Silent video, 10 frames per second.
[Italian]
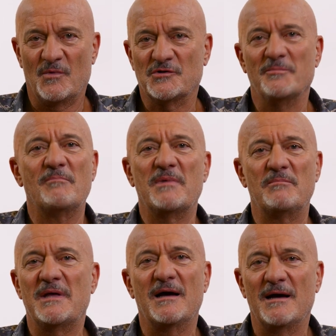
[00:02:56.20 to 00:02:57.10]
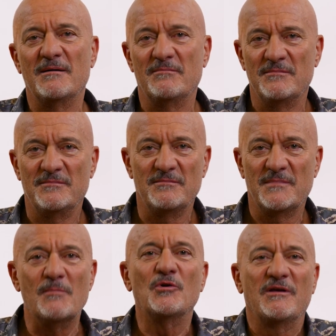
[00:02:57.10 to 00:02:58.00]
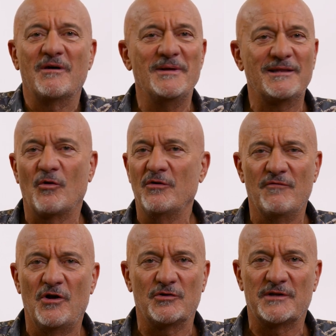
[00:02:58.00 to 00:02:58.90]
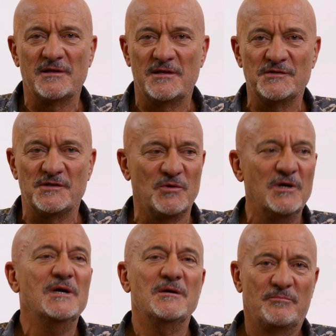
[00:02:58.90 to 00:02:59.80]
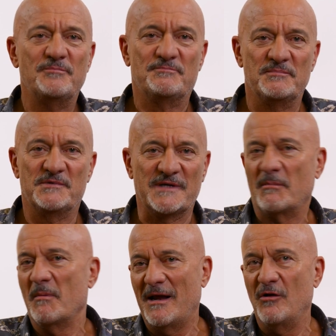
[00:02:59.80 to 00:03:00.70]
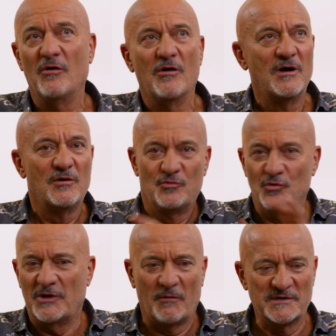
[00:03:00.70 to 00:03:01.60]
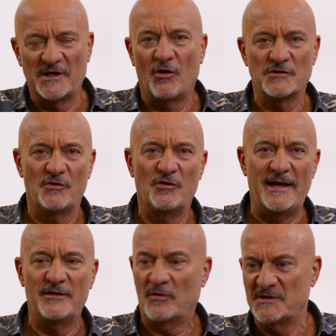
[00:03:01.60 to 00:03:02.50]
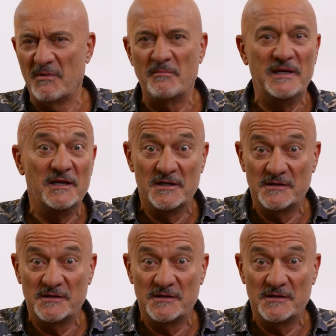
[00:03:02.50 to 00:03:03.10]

questo mi, mi, mi ha emotivamente coinvolto tantissimo, sarebbe bello tutte queste cose che ho letto, questi bambini